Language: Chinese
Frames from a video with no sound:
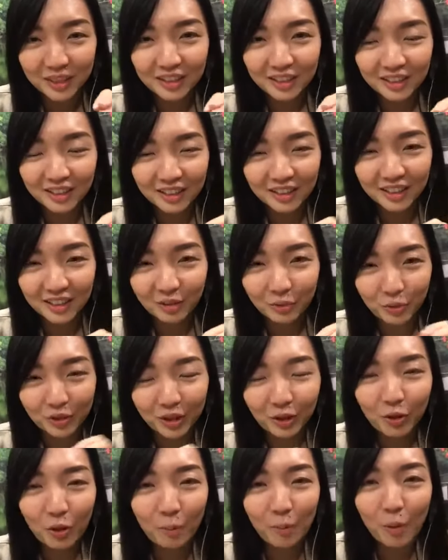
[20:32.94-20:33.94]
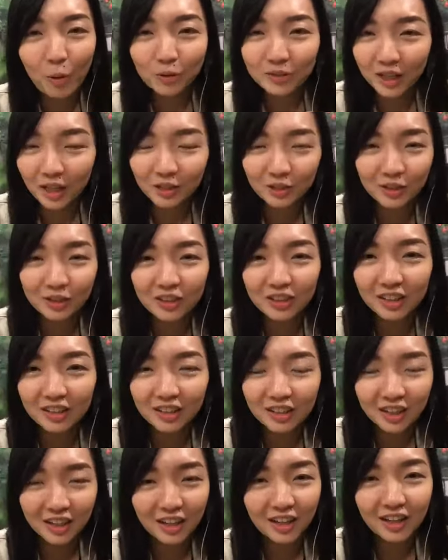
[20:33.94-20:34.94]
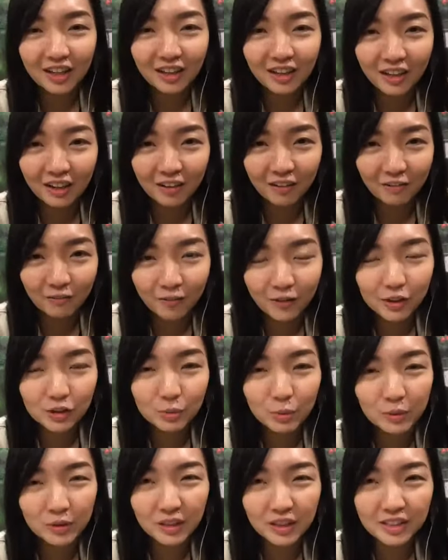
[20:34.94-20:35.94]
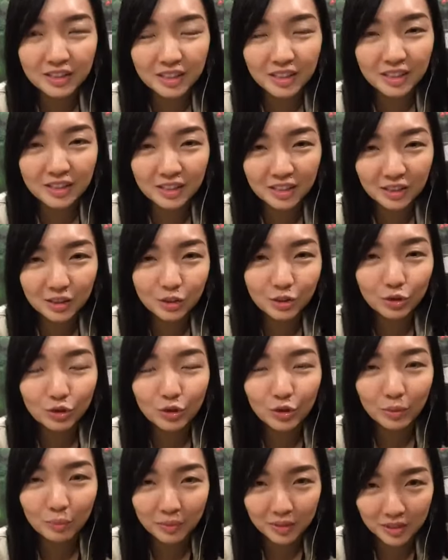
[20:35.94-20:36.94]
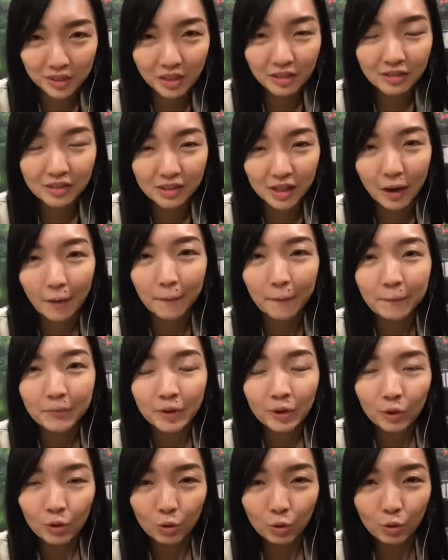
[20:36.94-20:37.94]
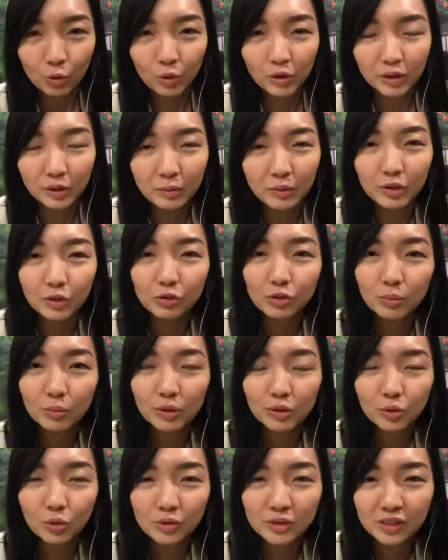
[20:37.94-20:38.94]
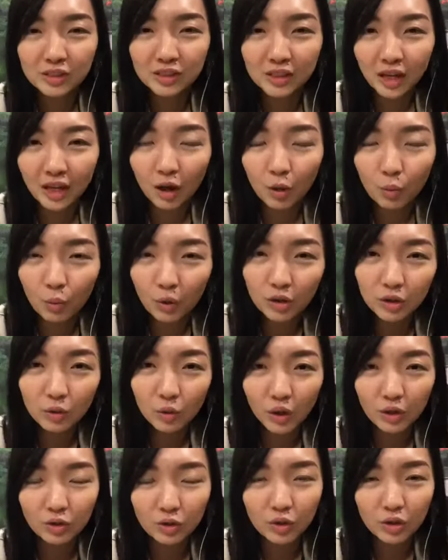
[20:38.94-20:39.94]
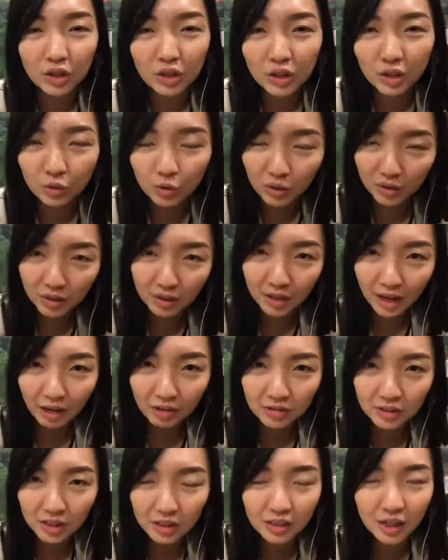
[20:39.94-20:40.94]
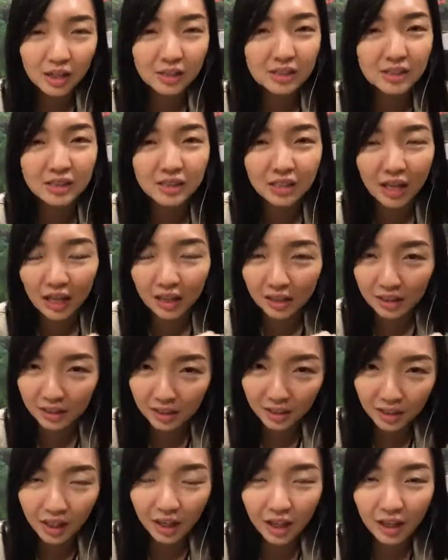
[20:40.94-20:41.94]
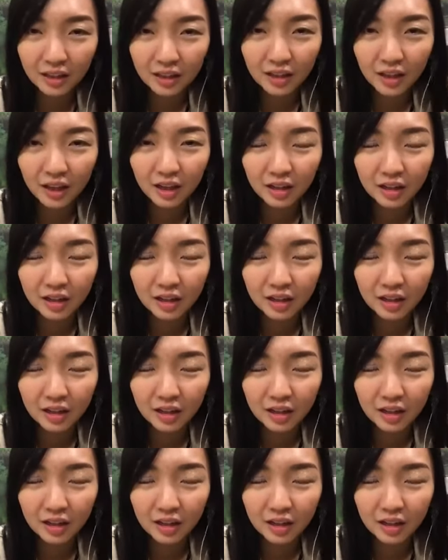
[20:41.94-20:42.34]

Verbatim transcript: 呃我能够 post 上去的那个呃 Facebook 的一些资讯会比较少。如果你们有什么东西想要问，关于一个月的疗程还是三天的？